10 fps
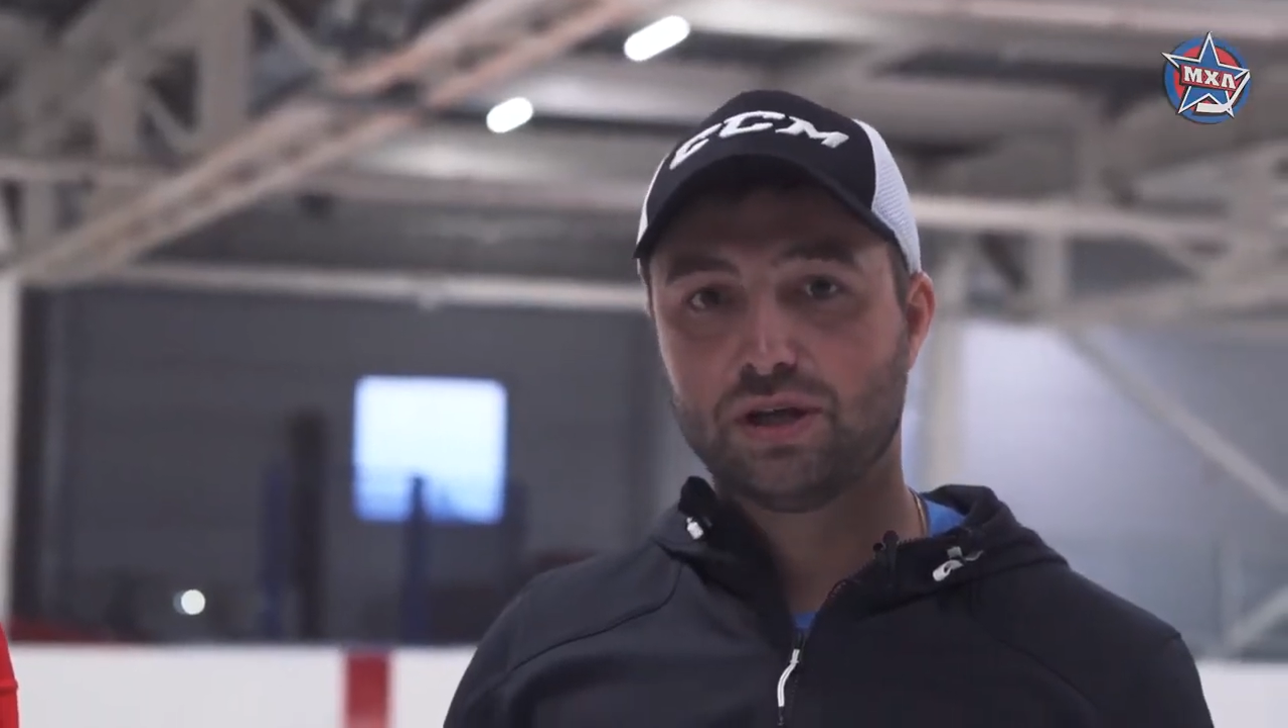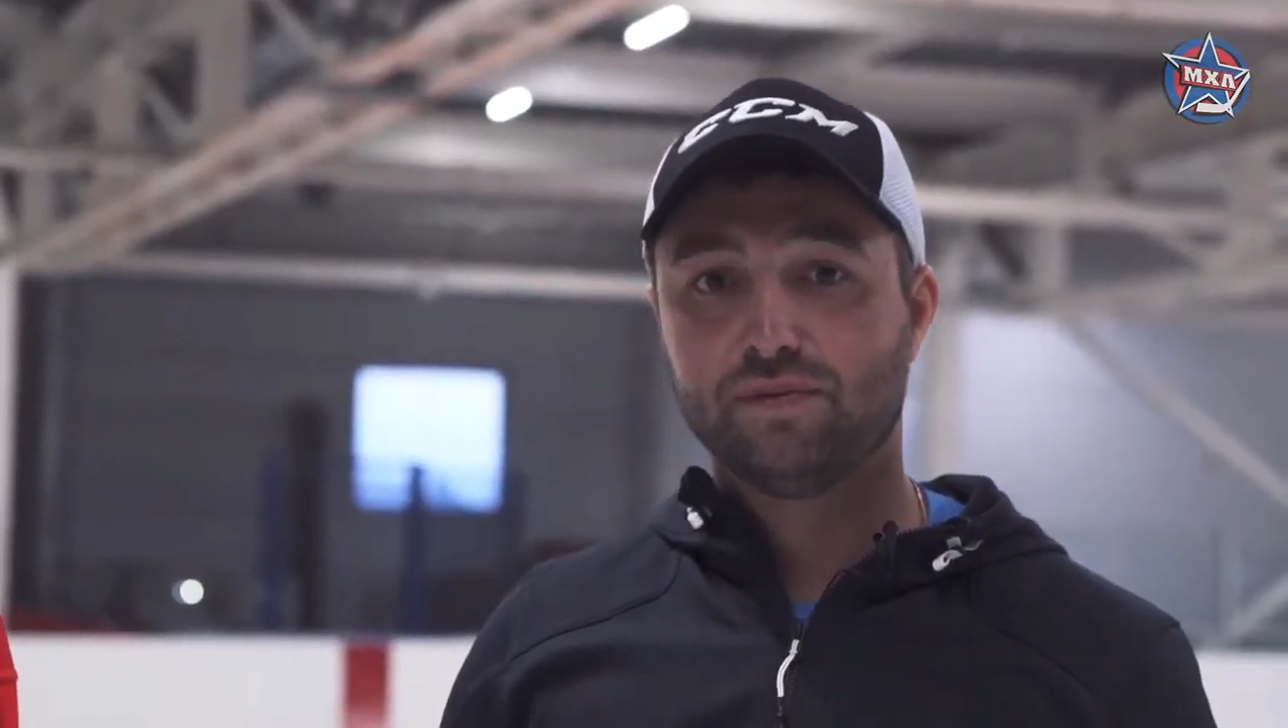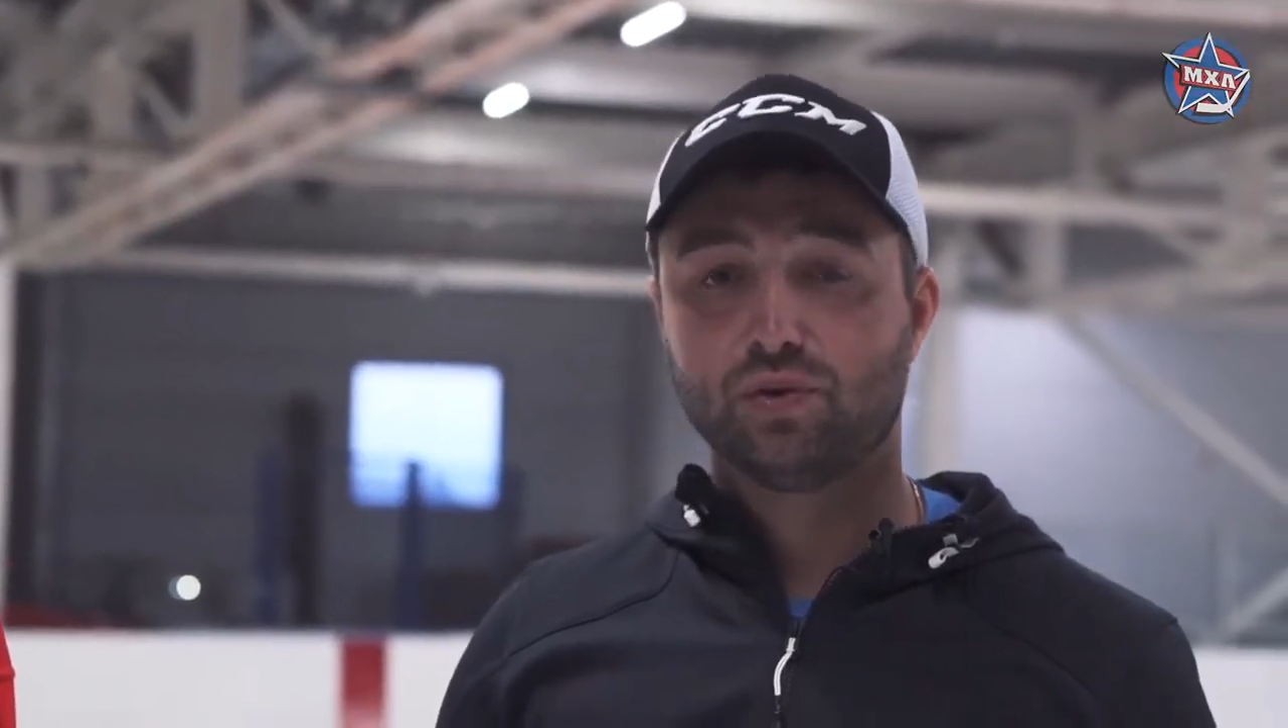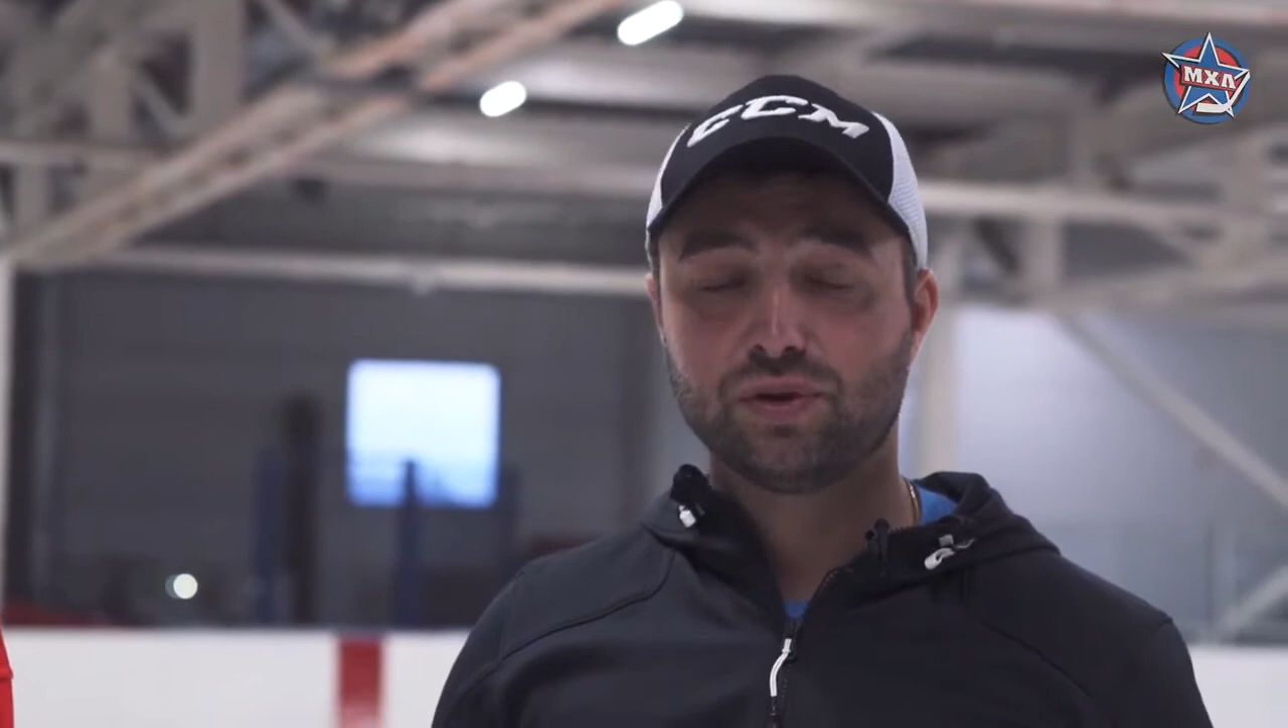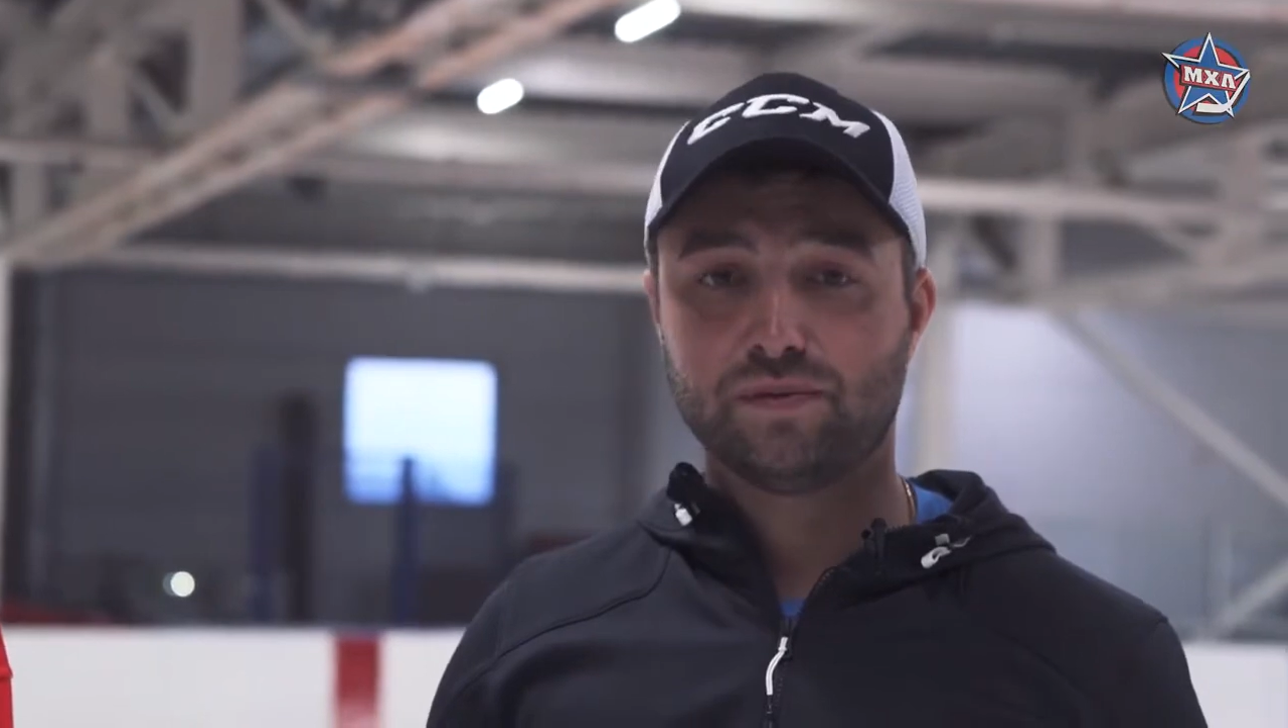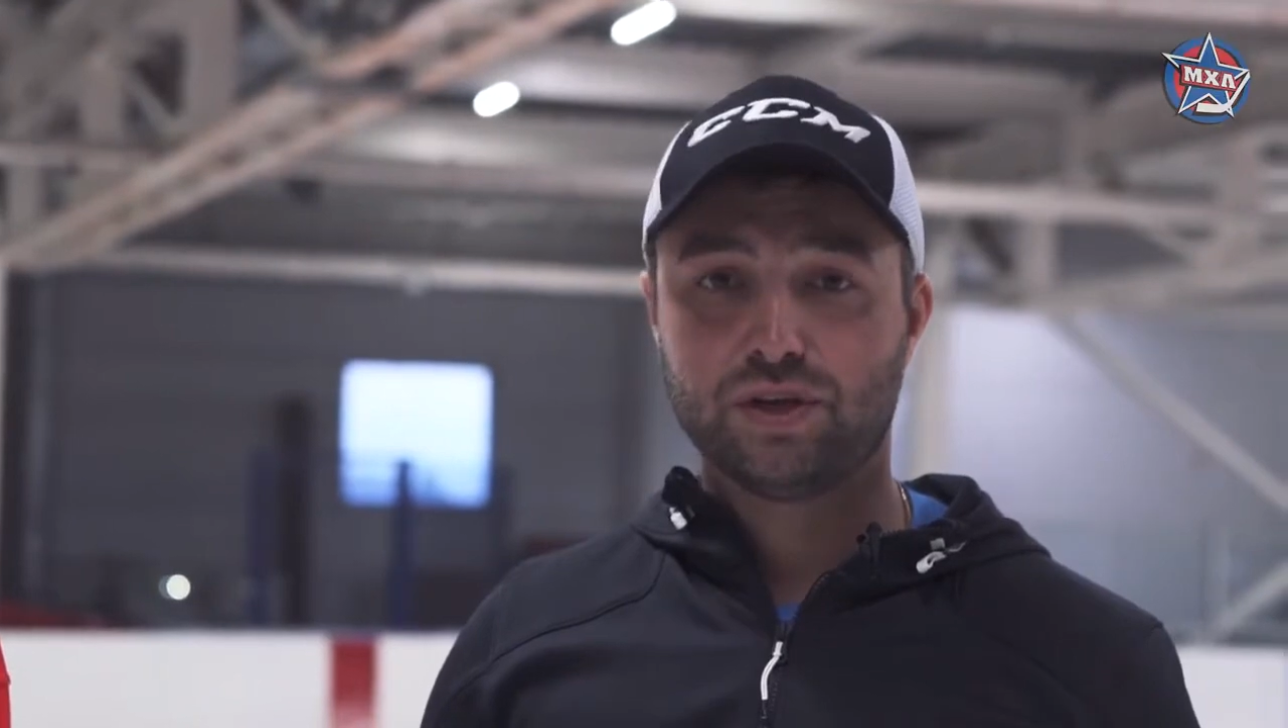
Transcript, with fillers: на внутреннем